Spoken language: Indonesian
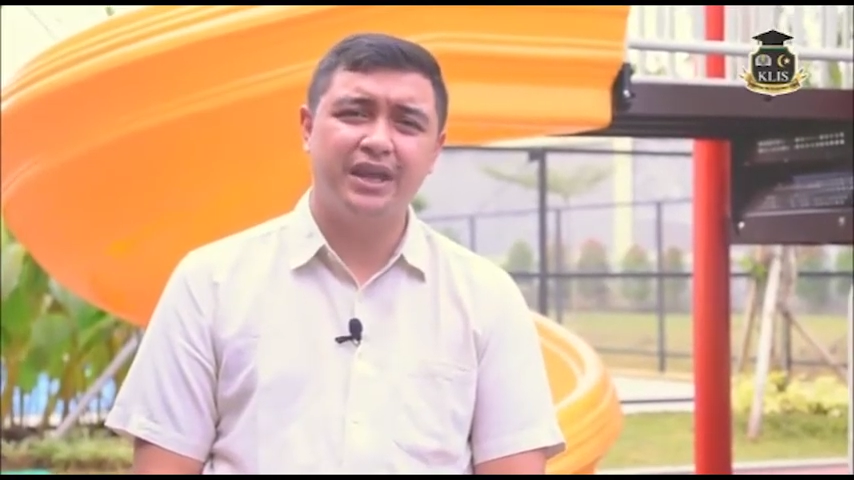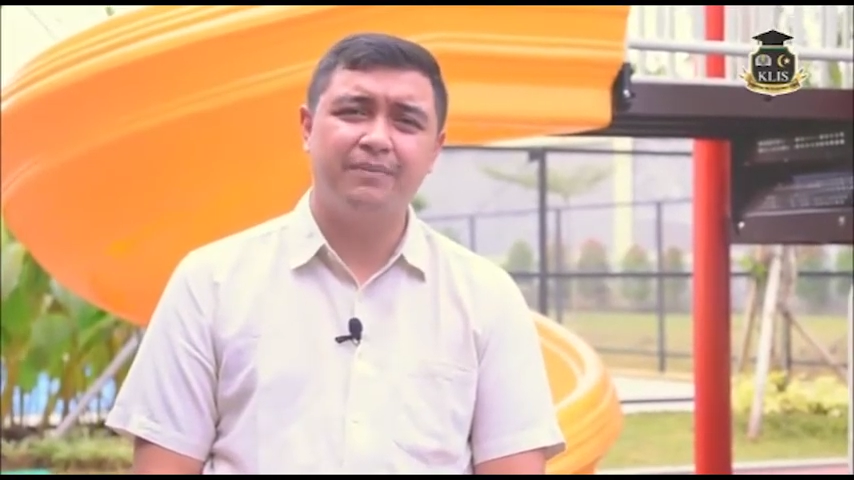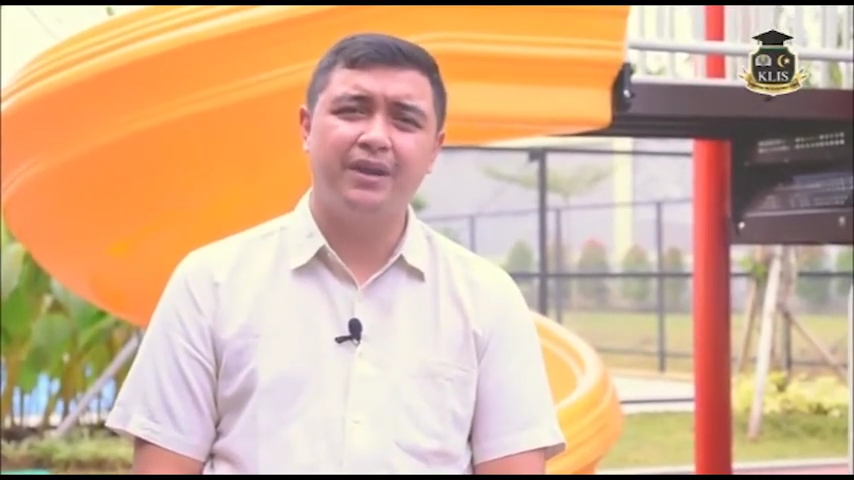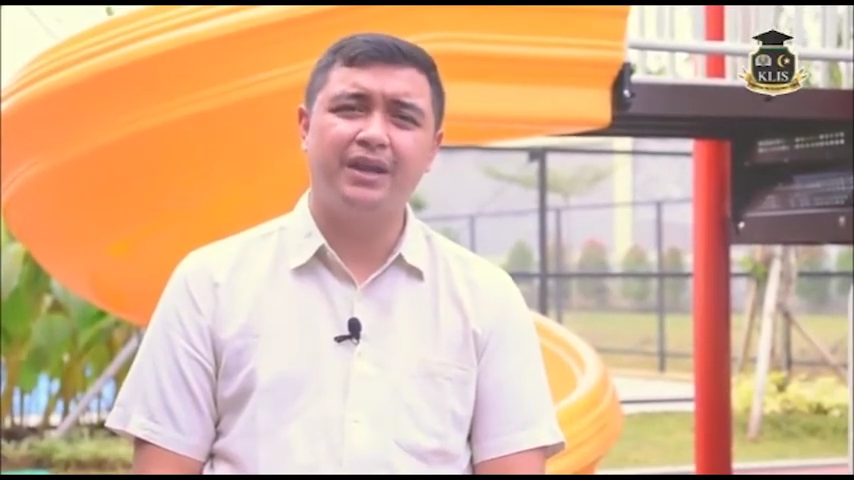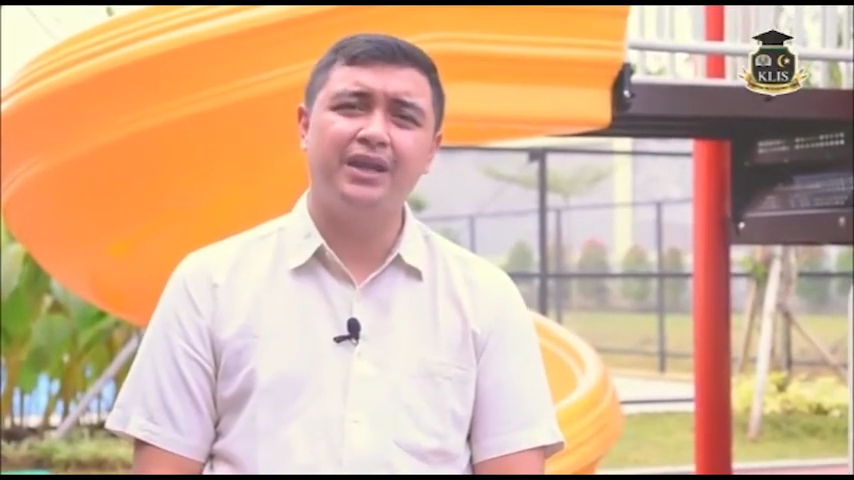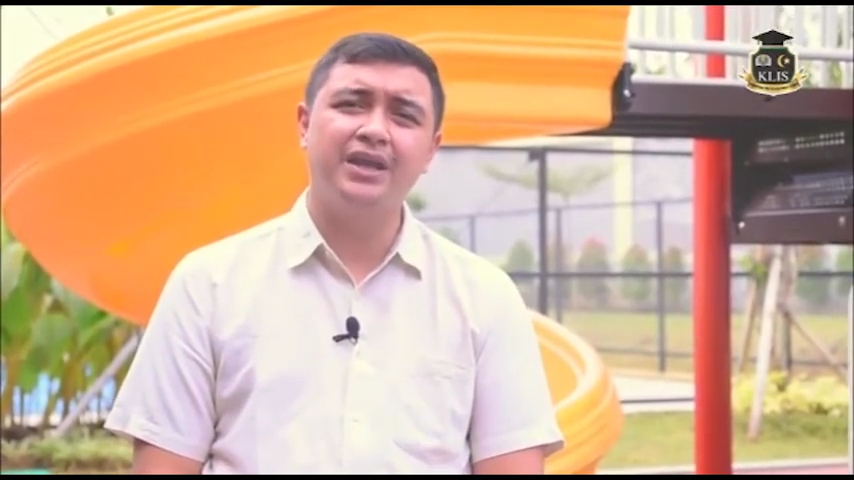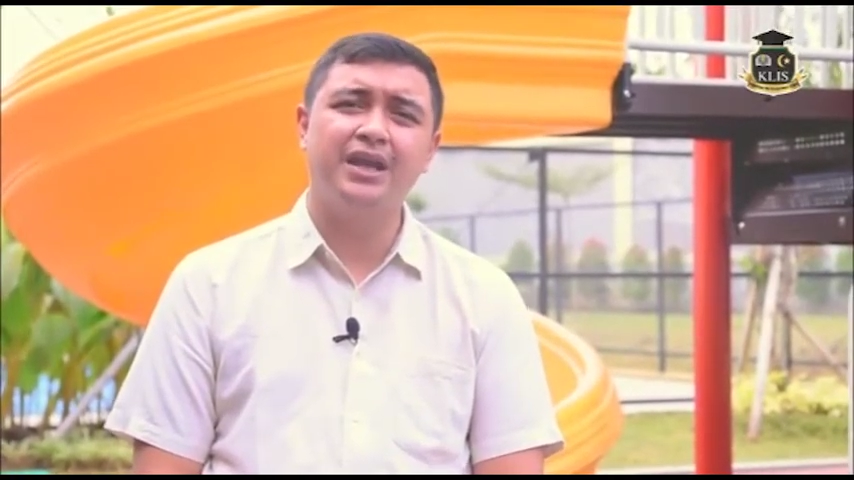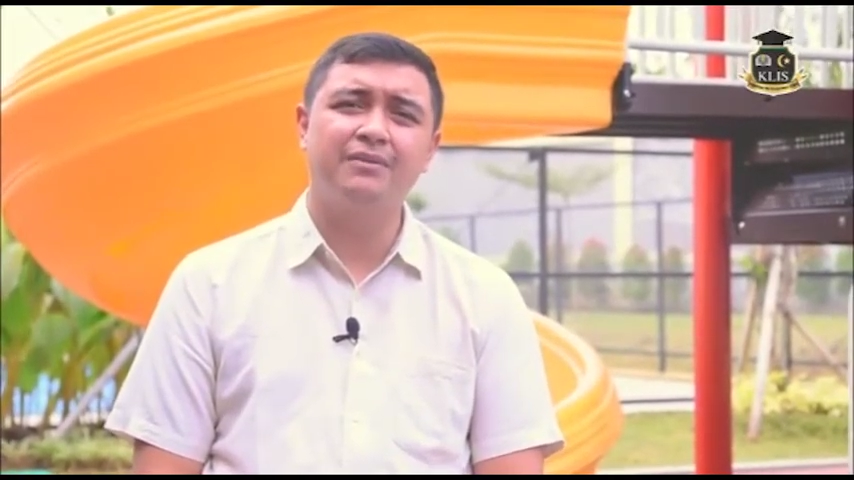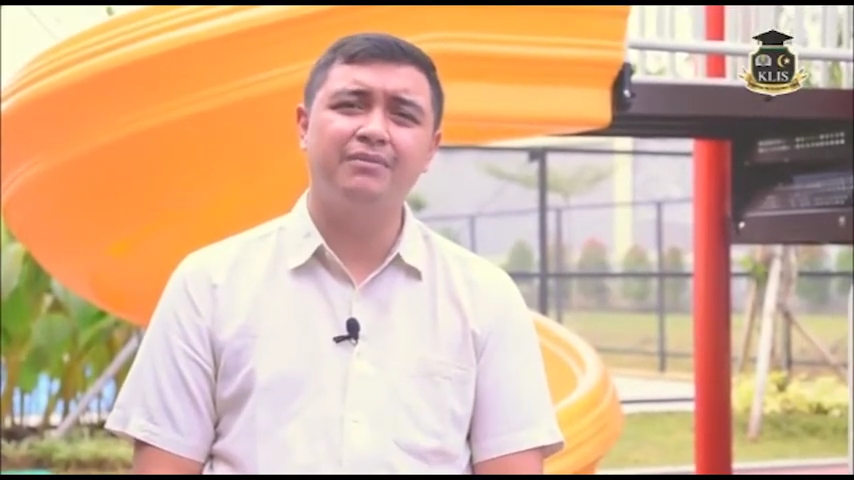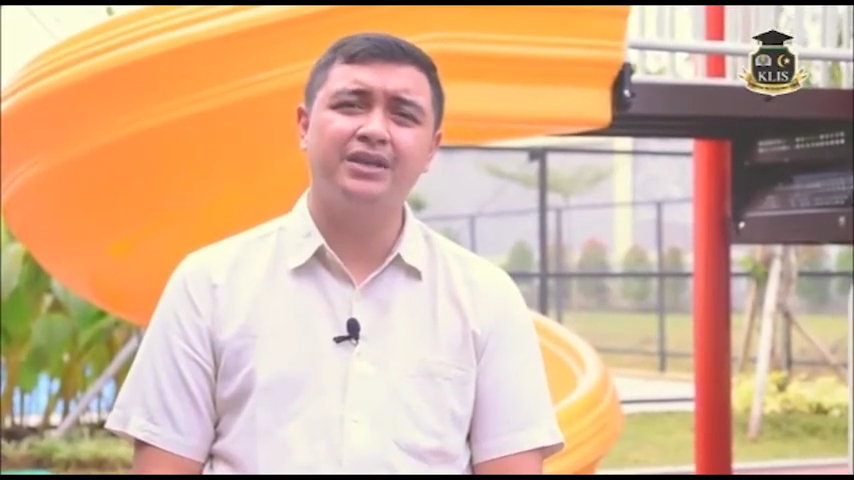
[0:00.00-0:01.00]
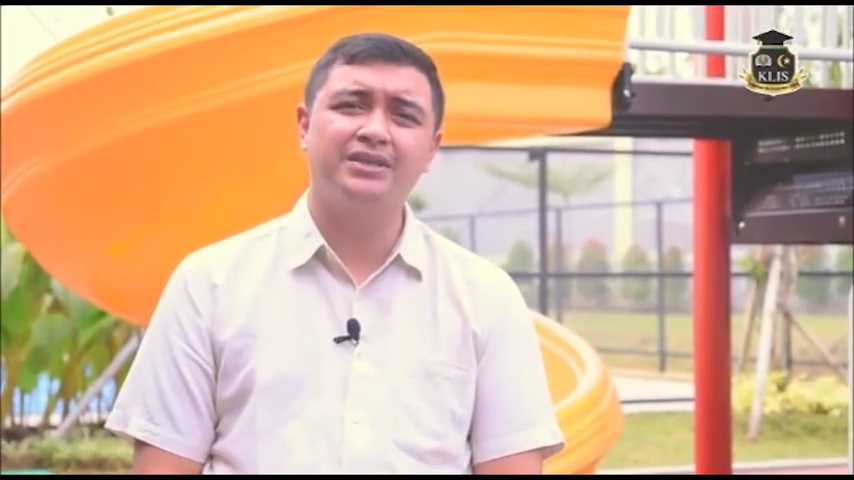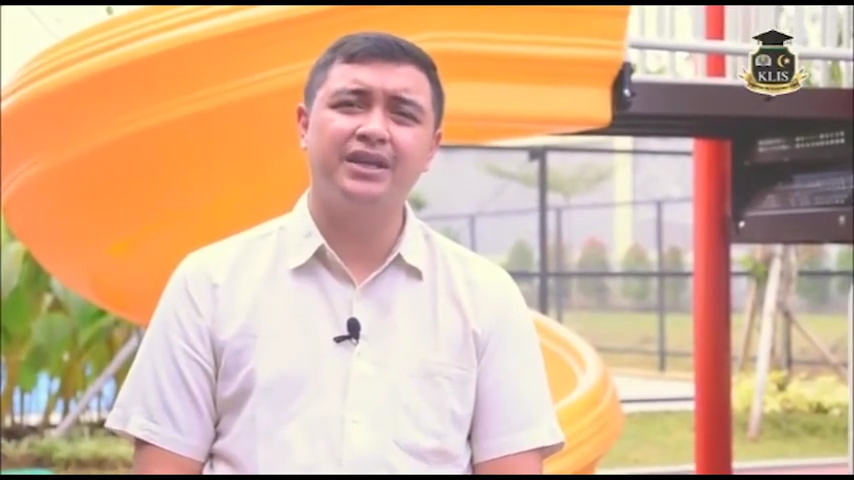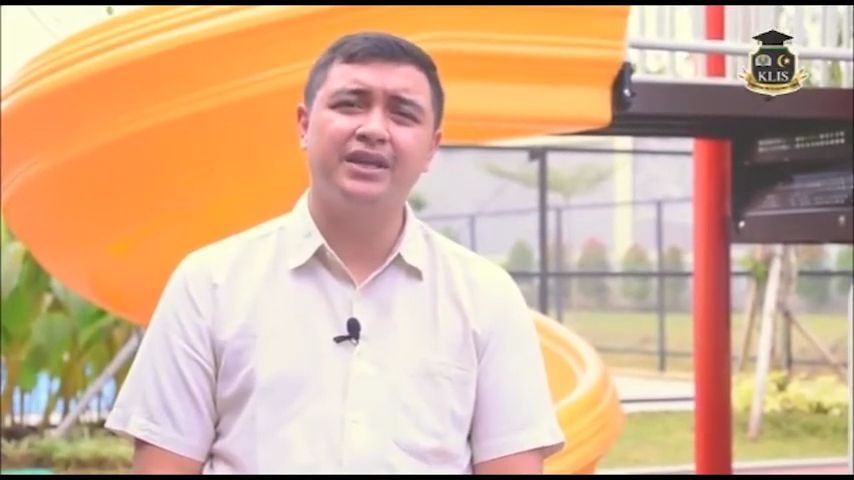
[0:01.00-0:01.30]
apalagi dalam bahasa